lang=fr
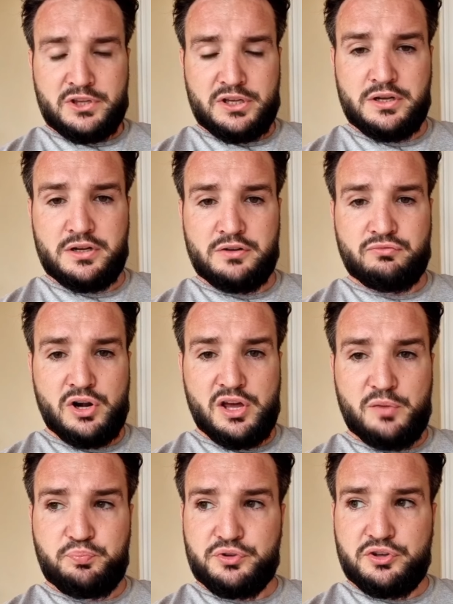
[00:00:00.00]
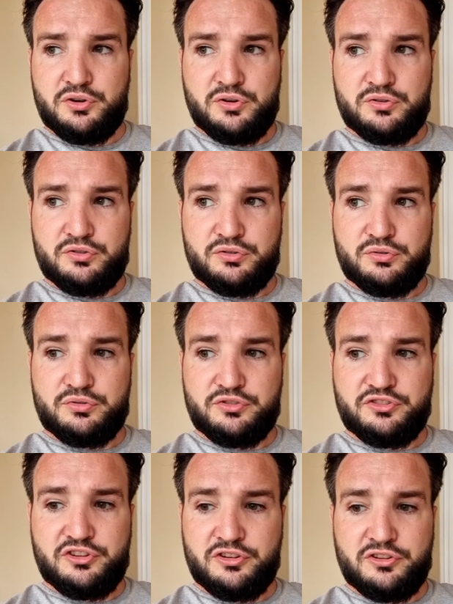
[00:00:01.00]
Euh, voilà, puis euh,
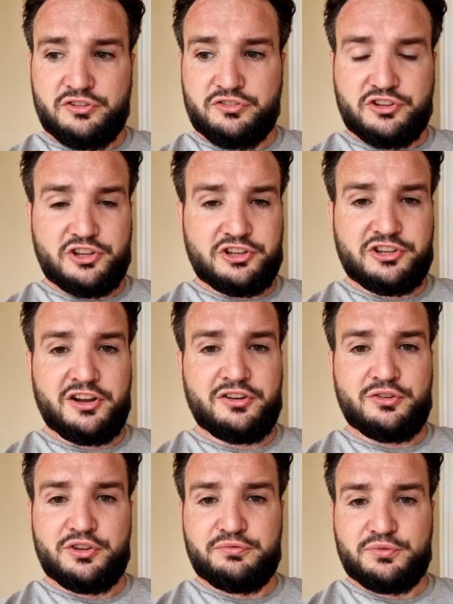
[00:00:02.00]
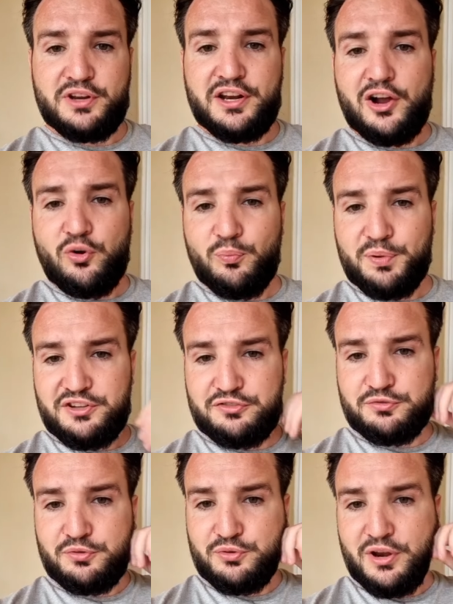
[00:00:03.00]
c'est quelqu'un, il voulait l'accompagner
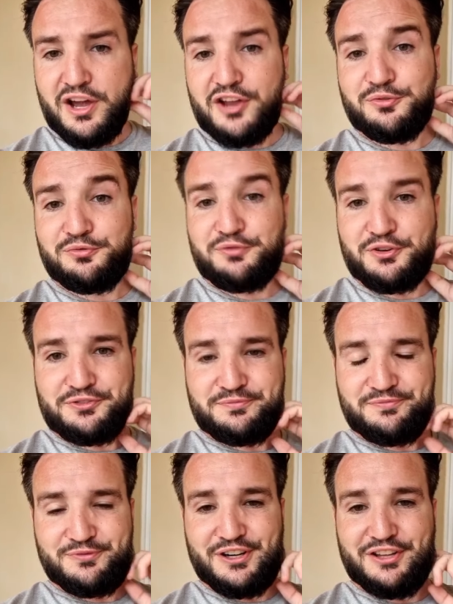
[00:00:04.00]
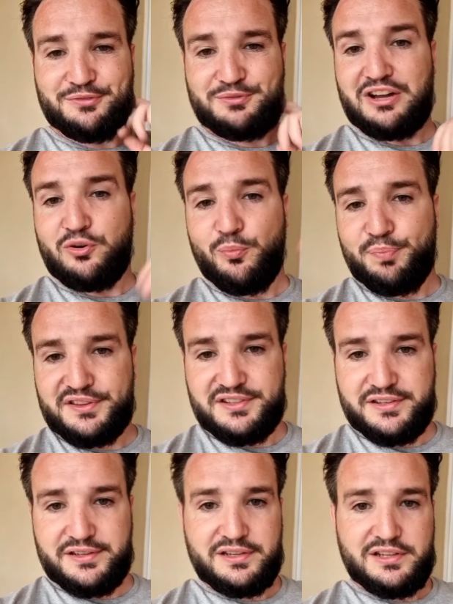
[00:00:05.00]
sur de la réunion de vente. Voilà, donc
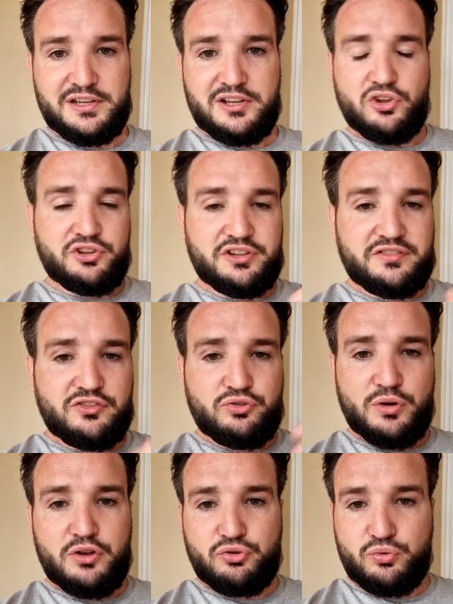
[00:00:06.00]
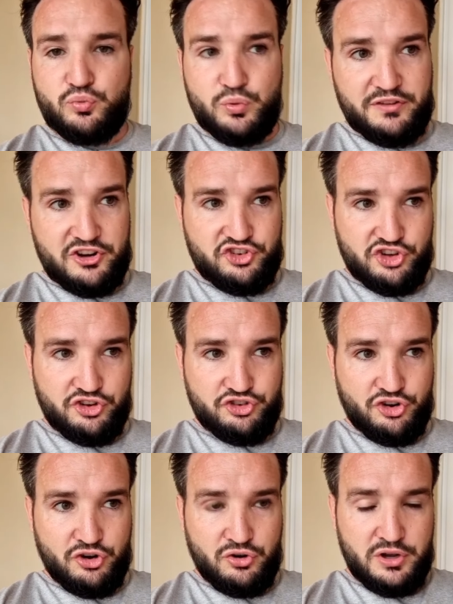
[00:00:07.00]
l'accompagner dans des situations où il va chez les
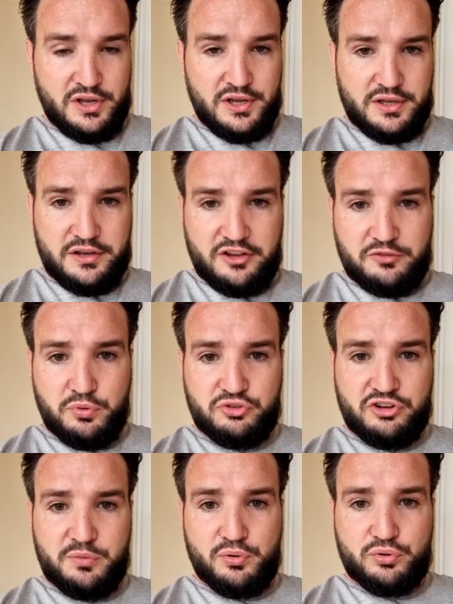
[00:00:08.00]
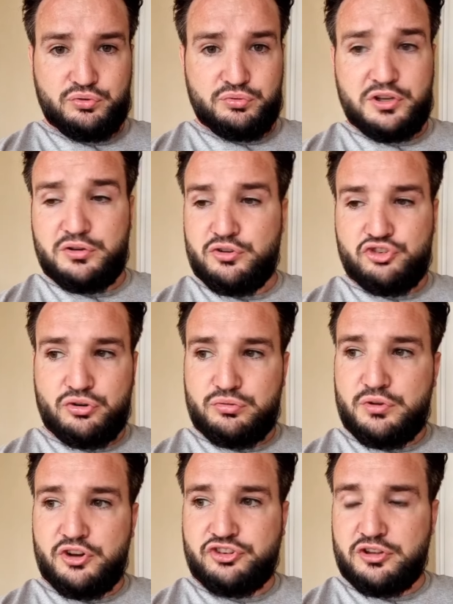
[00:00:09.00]
gens, il expose les produits et les gens
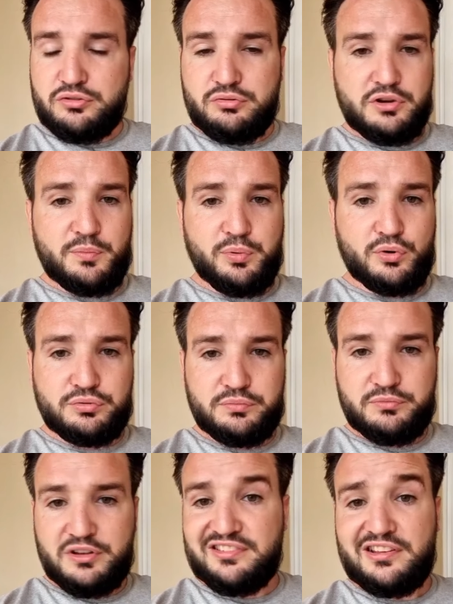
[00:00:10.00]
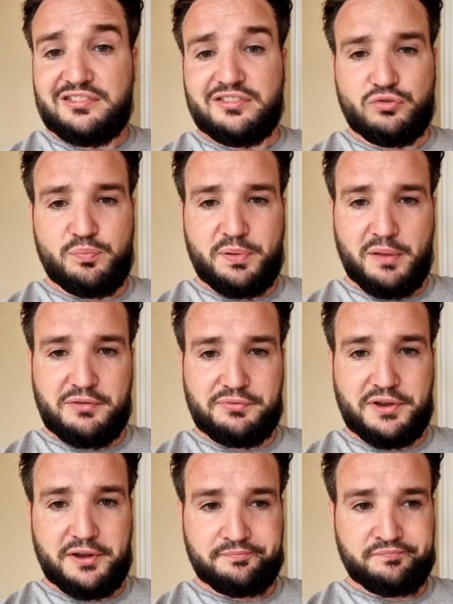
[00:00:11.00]
lui achètent euh, les produits. Et ça, il sait super bien
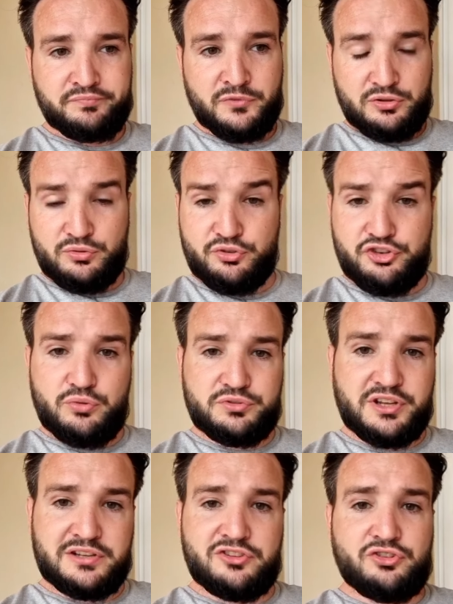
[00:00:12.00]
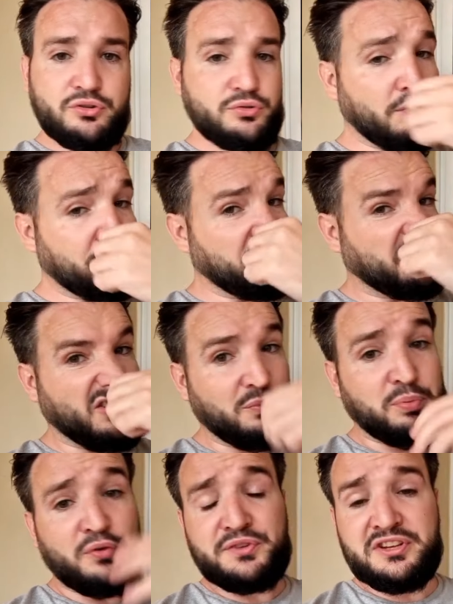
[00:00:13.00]
faire. Donc j'ai contacté Jean-Luc. En plus, c'était le
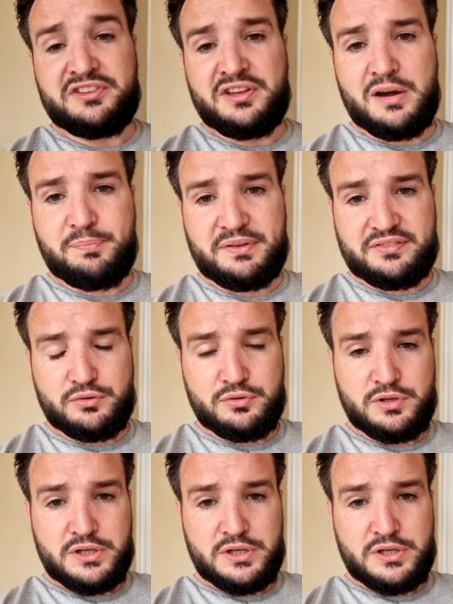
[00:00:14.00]
profil idéal parce que